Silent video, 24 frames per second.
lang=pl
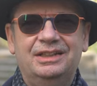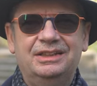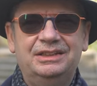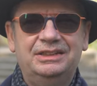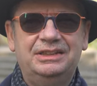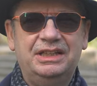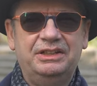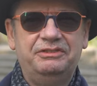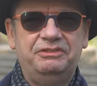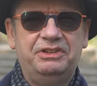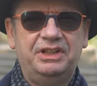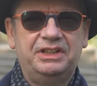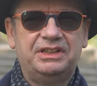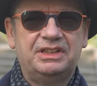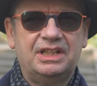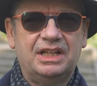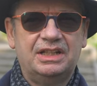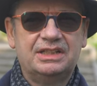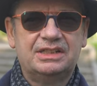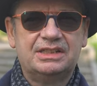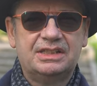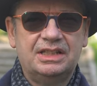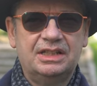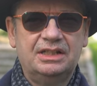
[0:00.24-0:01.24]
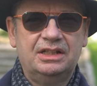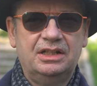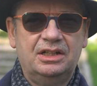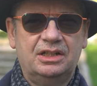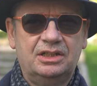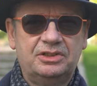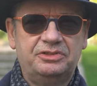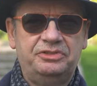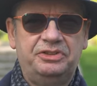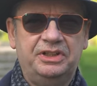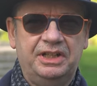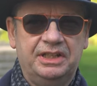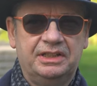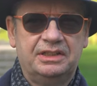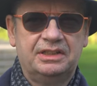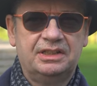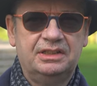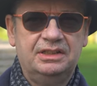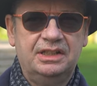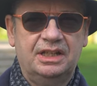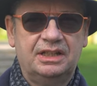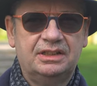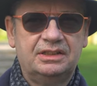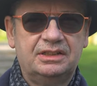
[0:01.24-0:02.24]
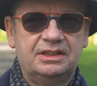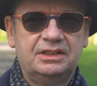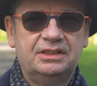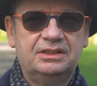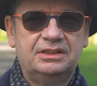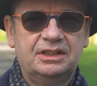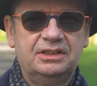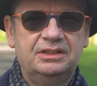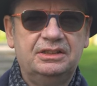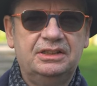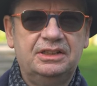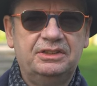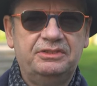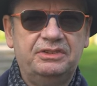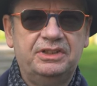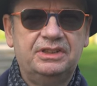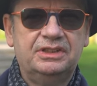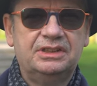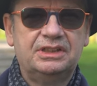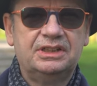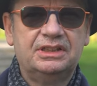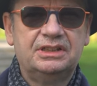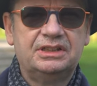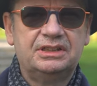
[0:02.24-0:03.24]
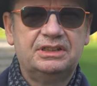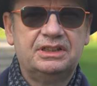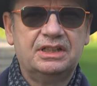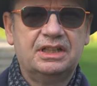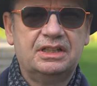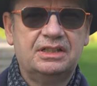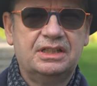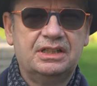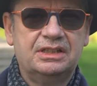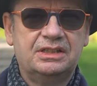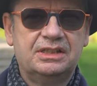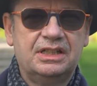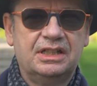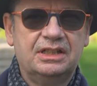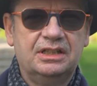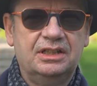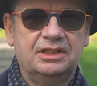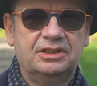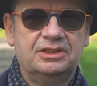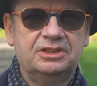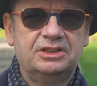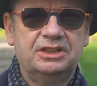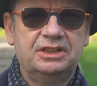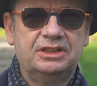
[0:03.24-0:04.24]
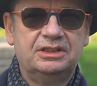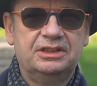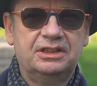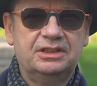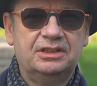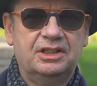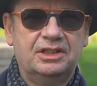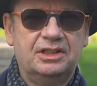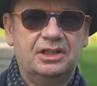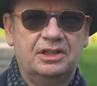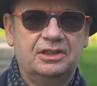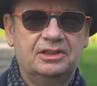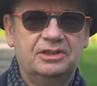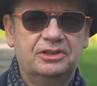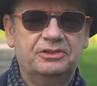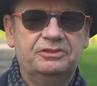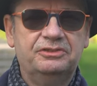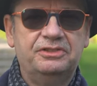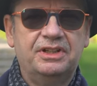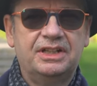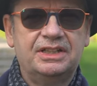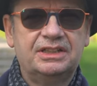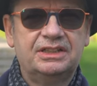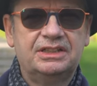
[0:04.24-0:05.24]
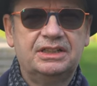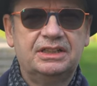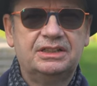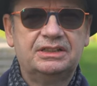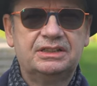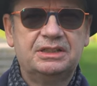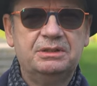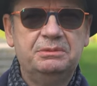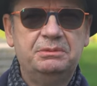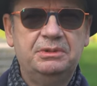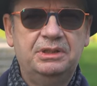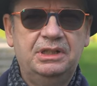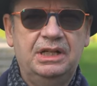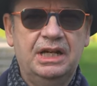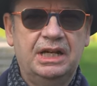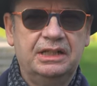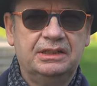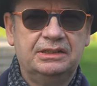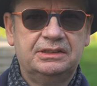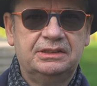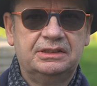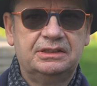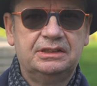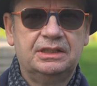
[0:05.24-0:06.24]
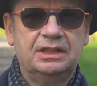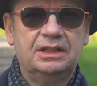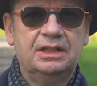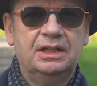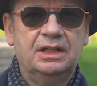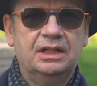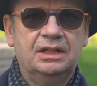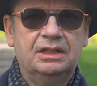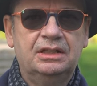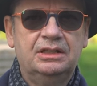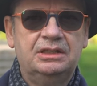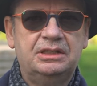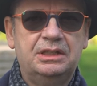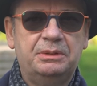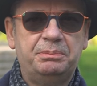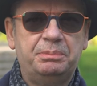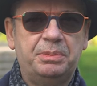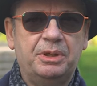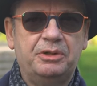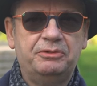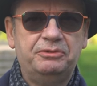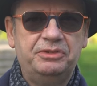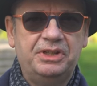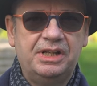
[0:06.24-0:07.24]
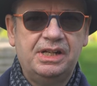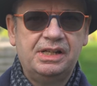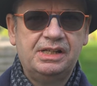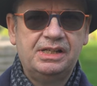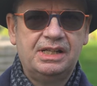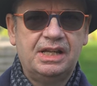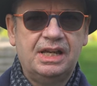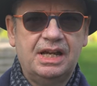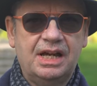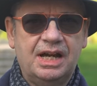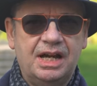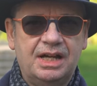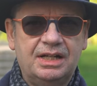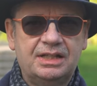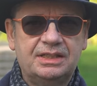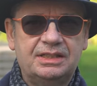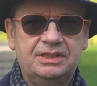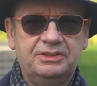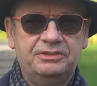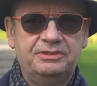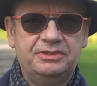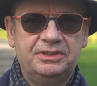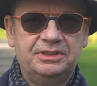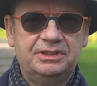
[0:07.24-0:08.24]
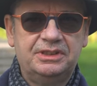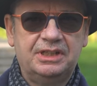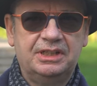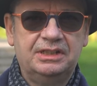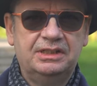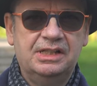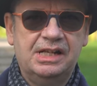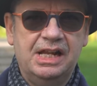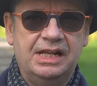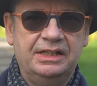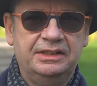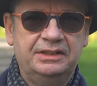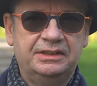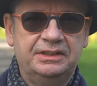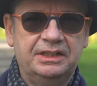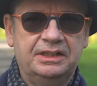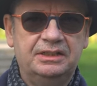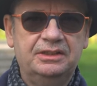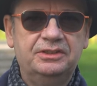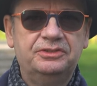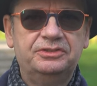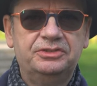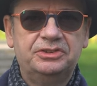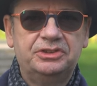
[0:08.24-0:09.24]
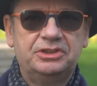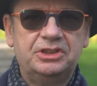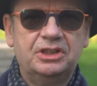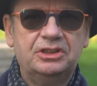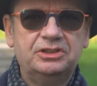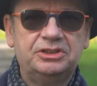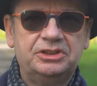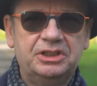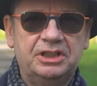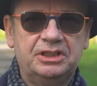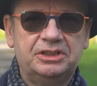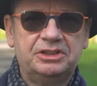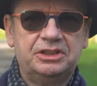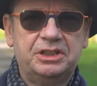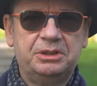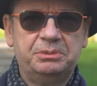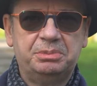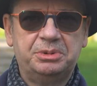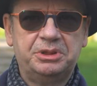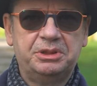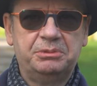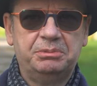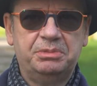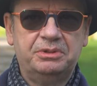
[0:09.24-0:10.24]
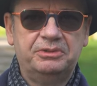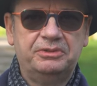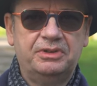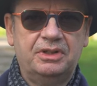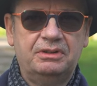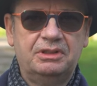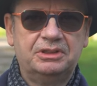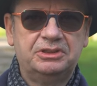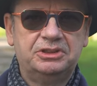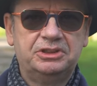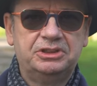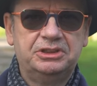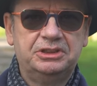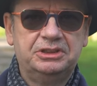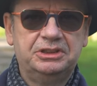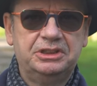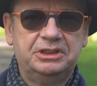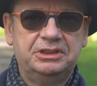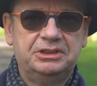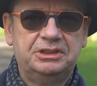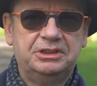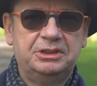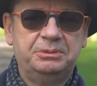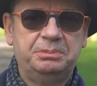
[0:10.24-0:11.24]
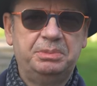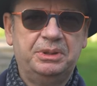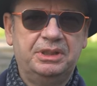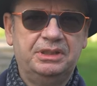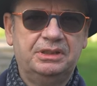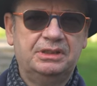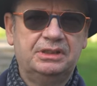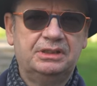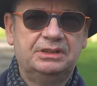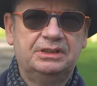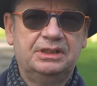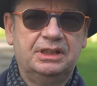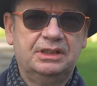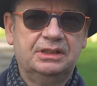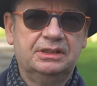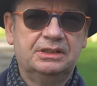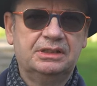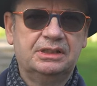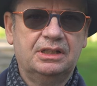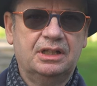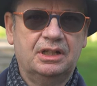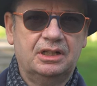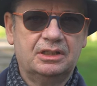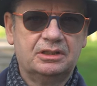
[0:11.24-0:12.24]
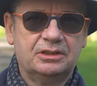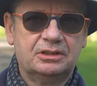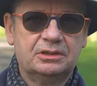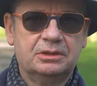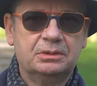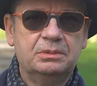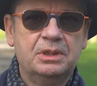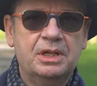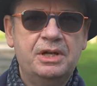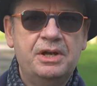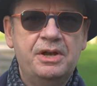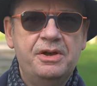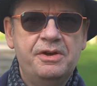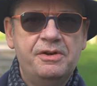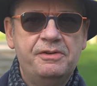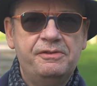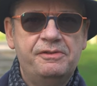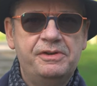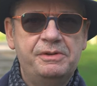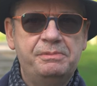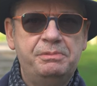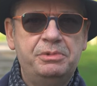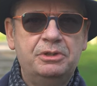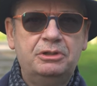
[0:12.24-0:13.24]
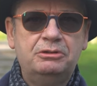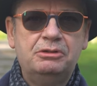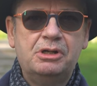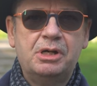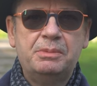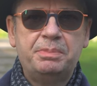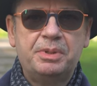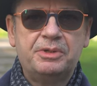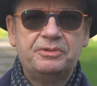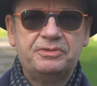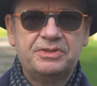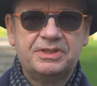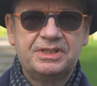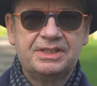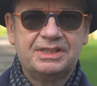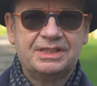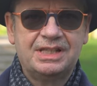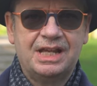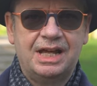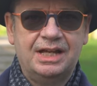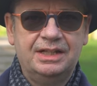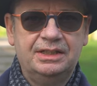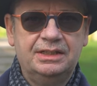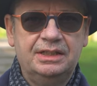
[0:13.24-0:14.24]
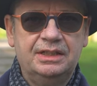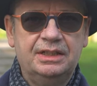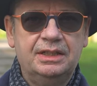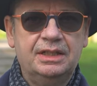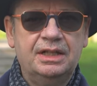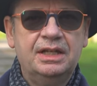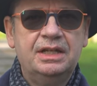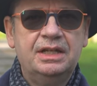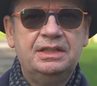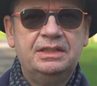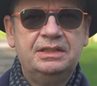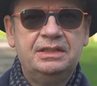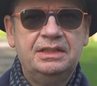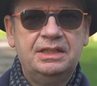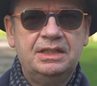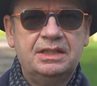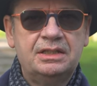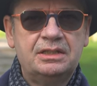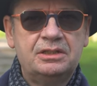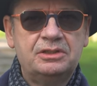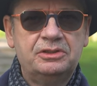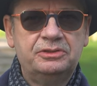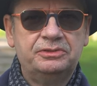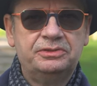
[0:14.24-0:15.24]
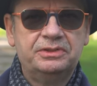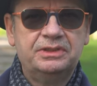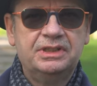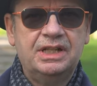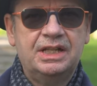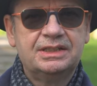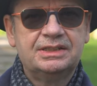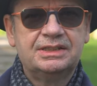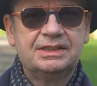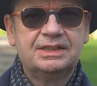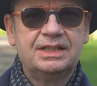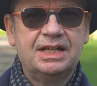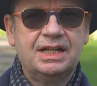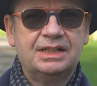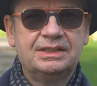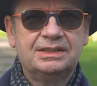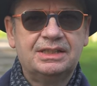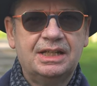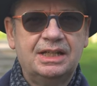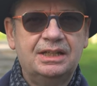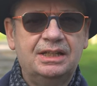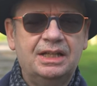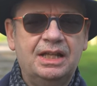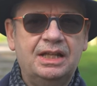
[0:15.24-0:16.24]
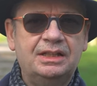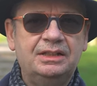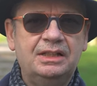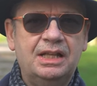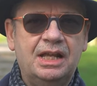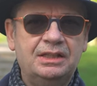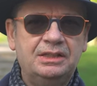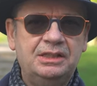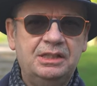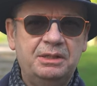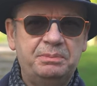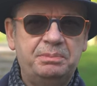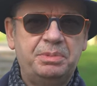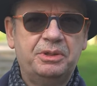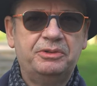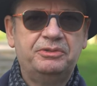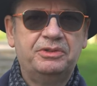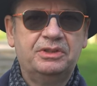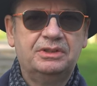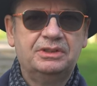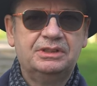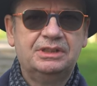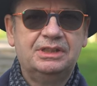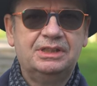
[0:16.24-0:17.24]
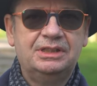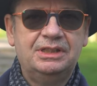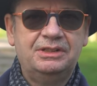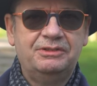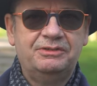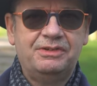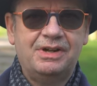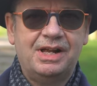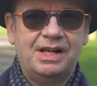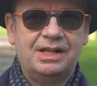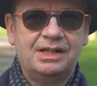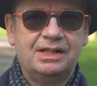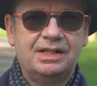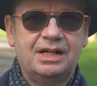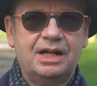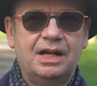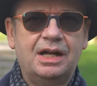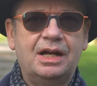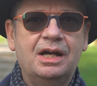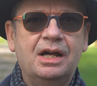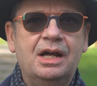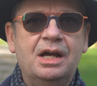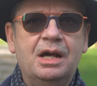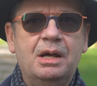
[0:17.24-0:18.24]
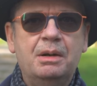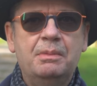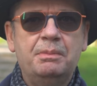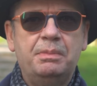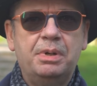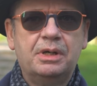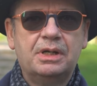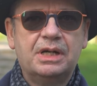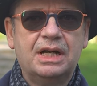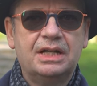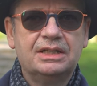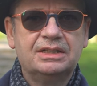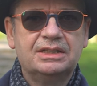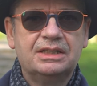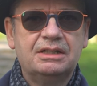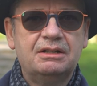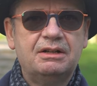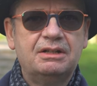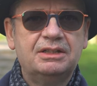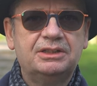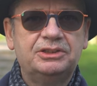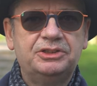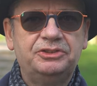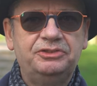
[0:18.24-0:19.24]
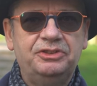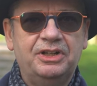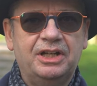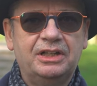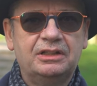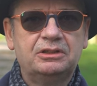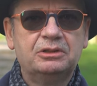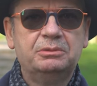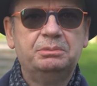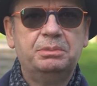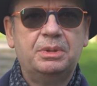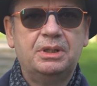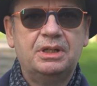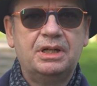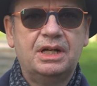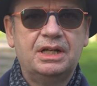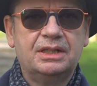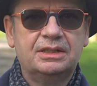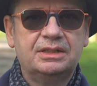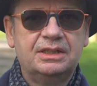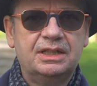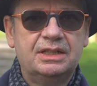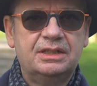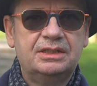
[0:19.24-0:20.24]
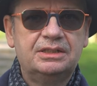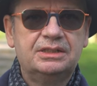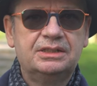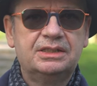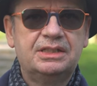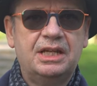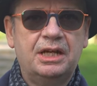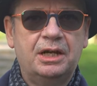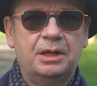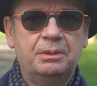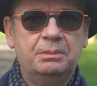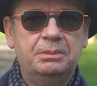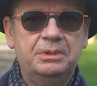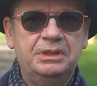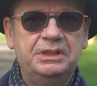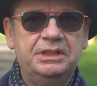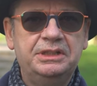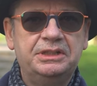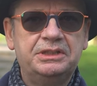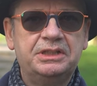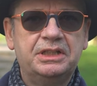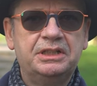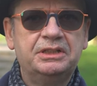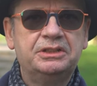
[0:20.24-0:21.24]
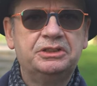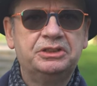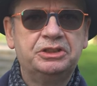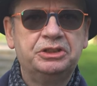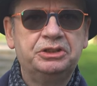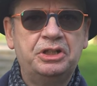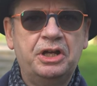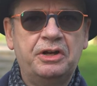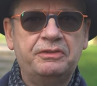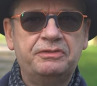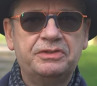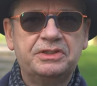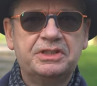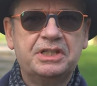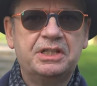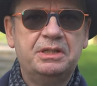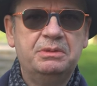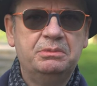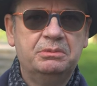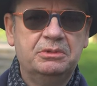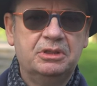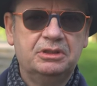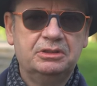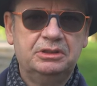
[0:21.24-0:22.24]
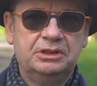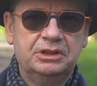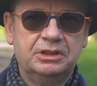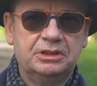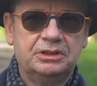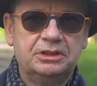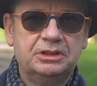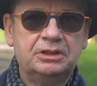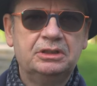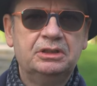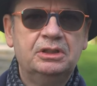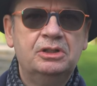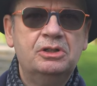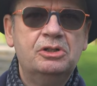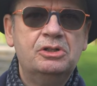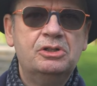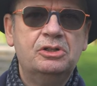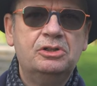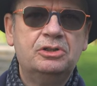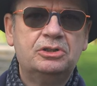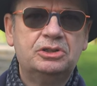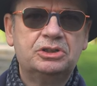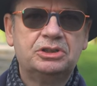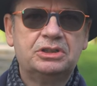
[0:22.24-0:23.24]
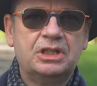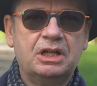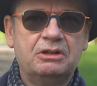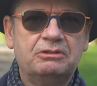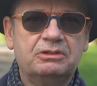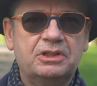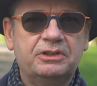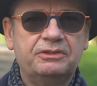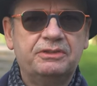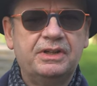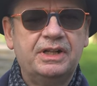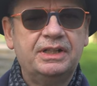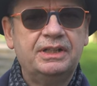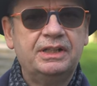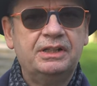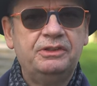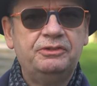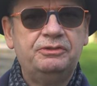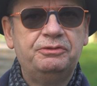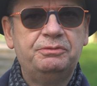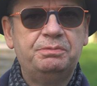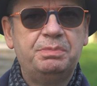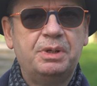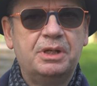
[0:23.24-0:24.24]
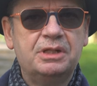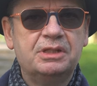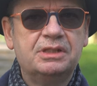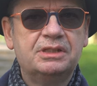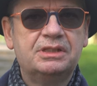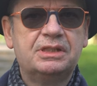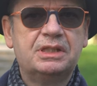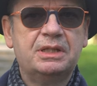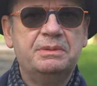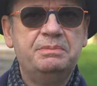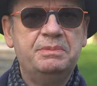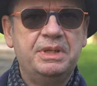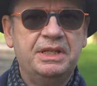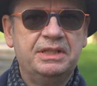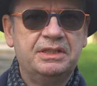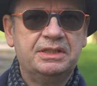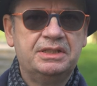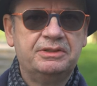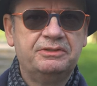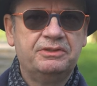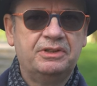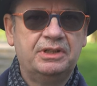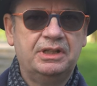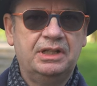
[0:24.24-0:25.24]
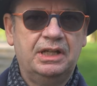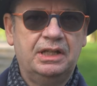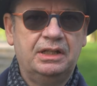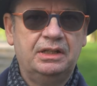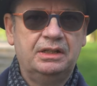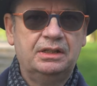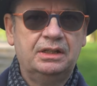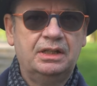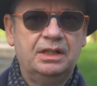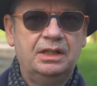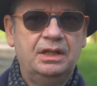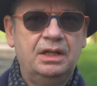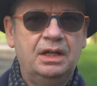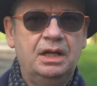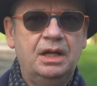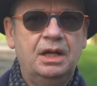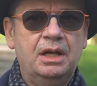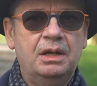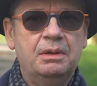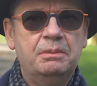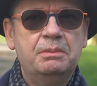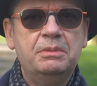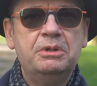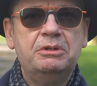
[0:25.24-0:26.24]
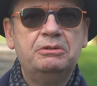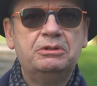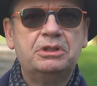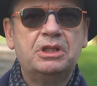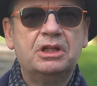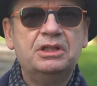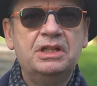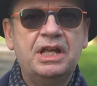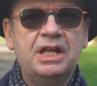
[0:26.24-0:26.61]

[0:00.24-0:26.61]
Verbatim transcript: 19 kwietnia 1943 roku w warszawskim getcie, gdzie po wielkiej akcji wysiedleńczej wciąż jeszcze przebywało 35 tysięcy osób, wybuchło powstanie nierówna, skazana na niepowodzenie walka pokazała światu bohaterskie oblicze żydowskiej młodzieży, ukształtowanej w Polsce międzywojennej. Był to